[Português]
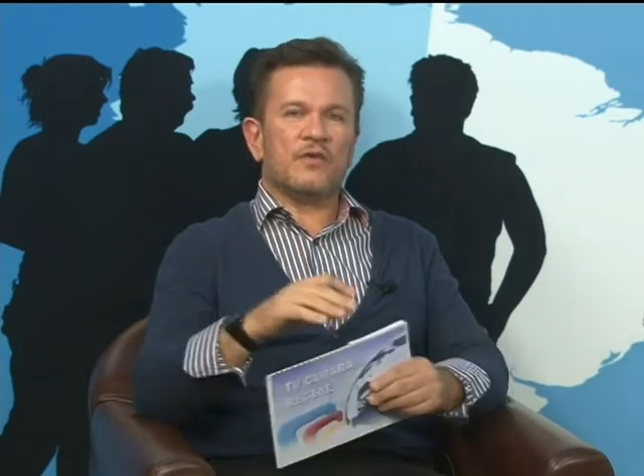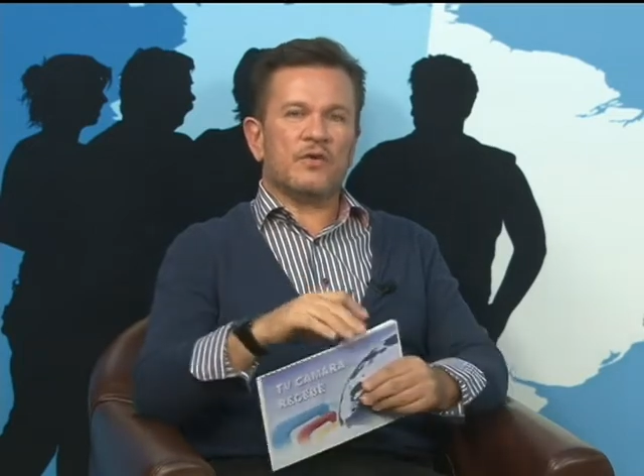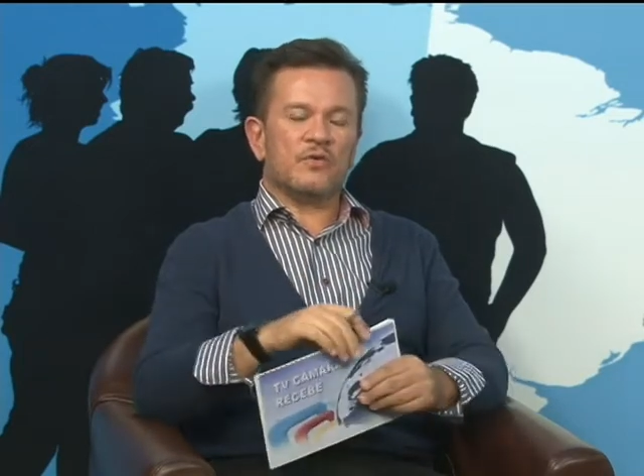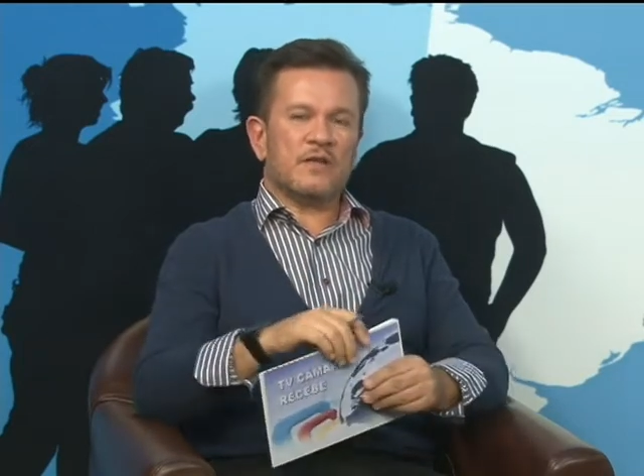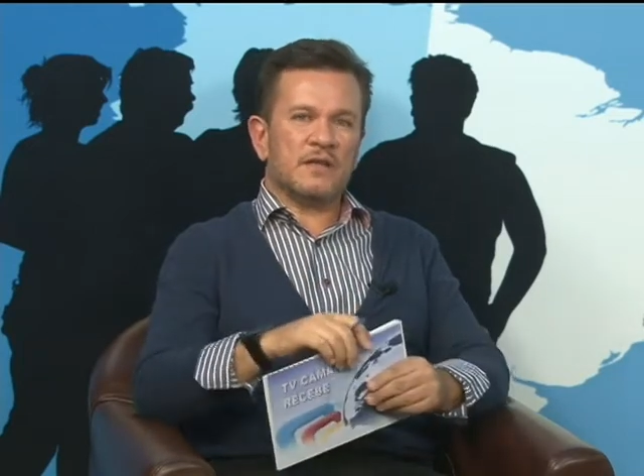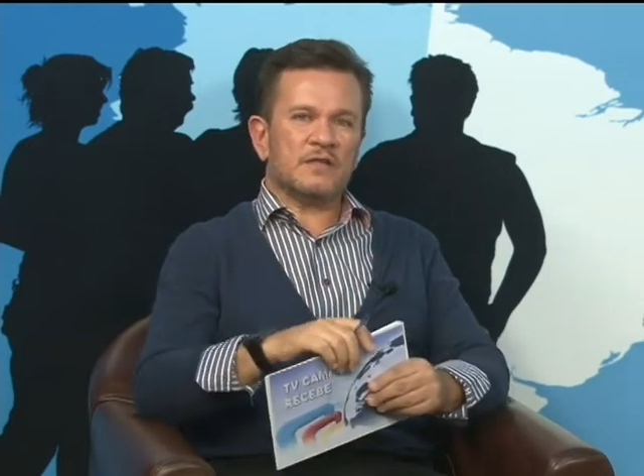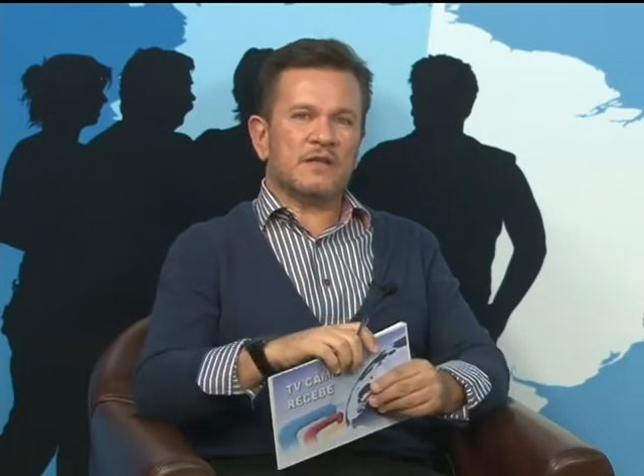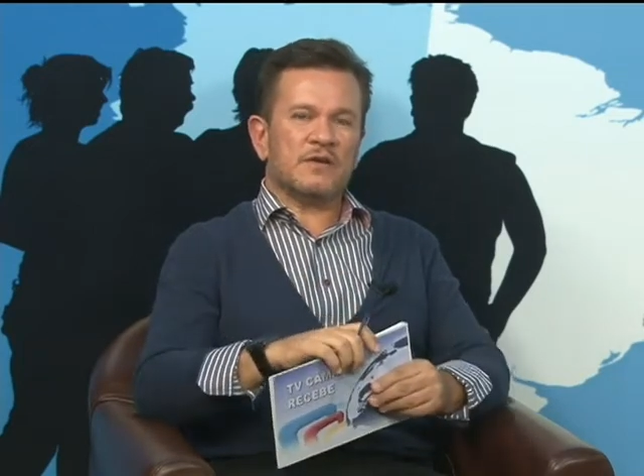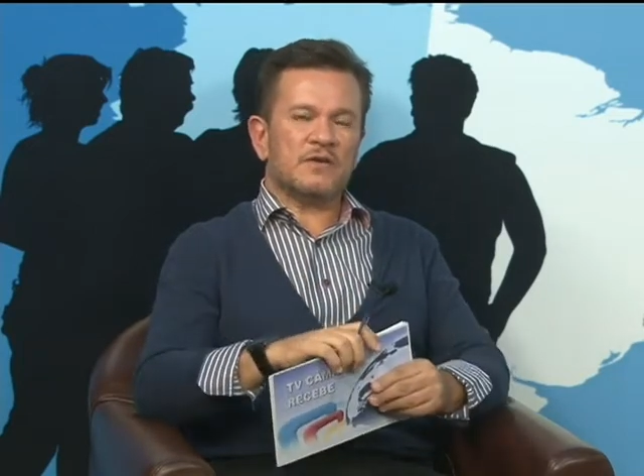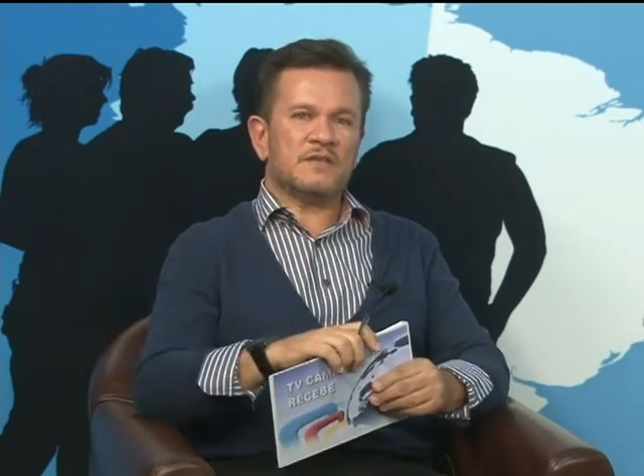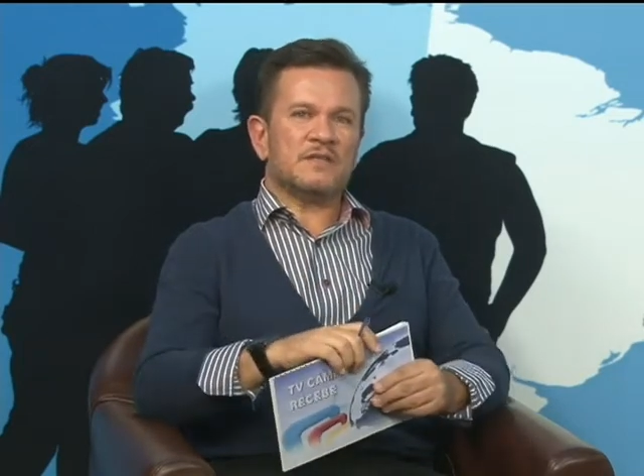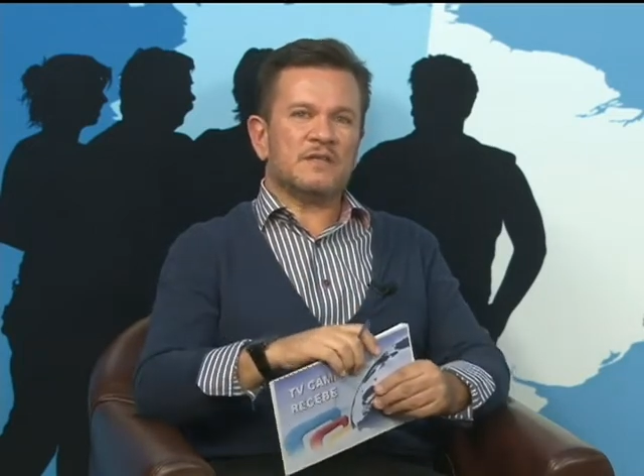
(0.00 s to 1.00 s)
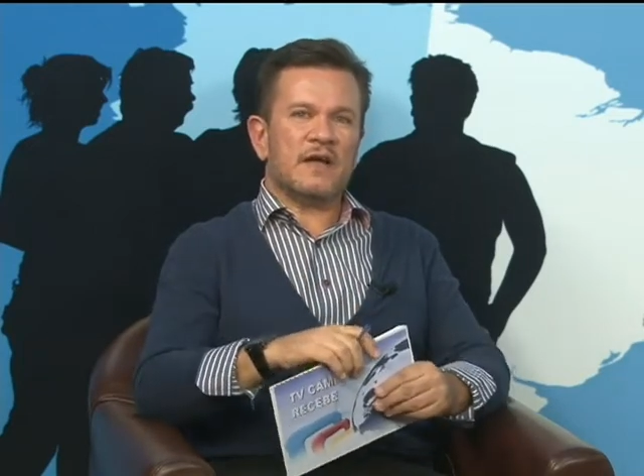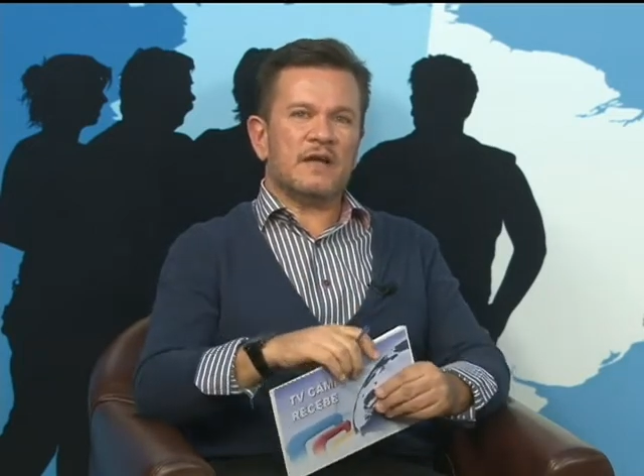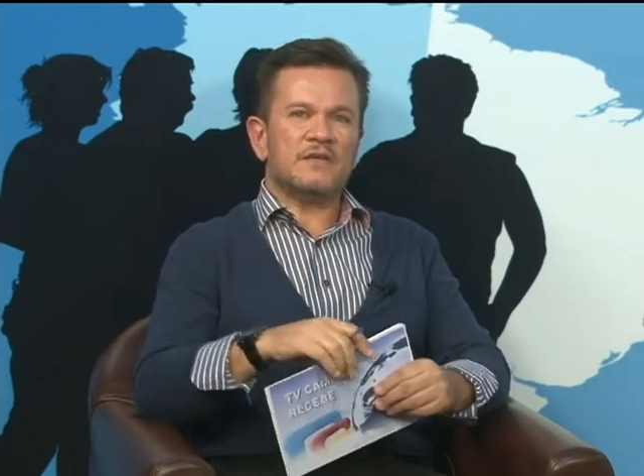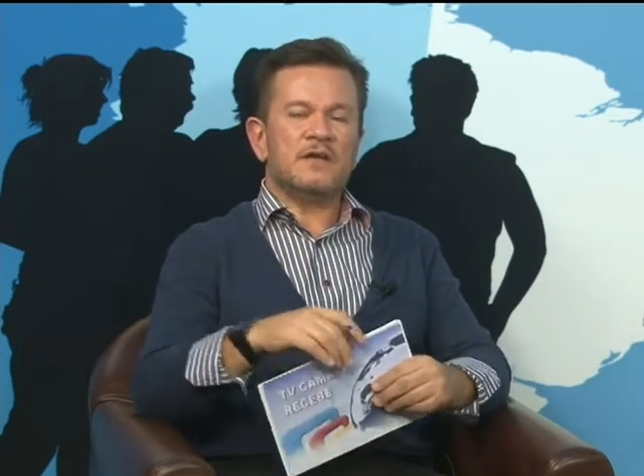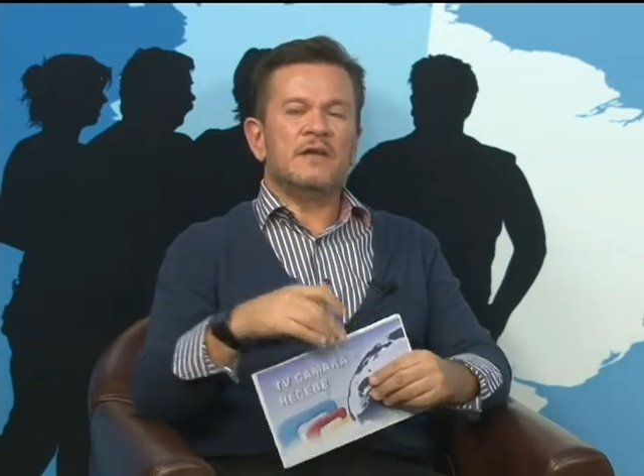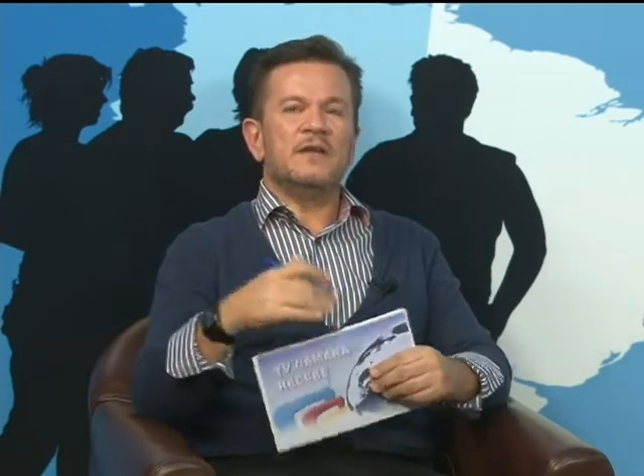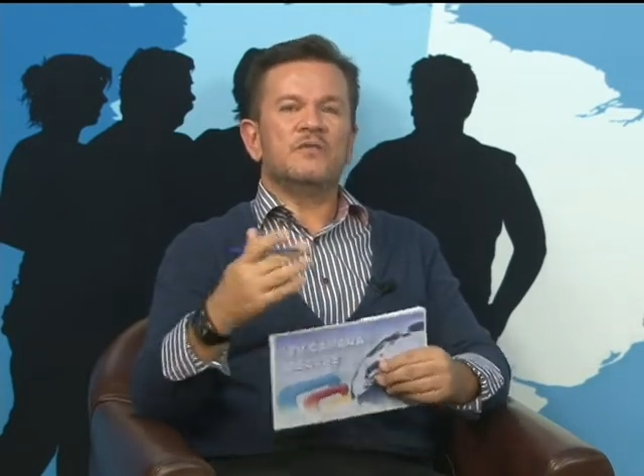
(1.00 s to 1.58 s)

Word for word: faculdade da nossa cidade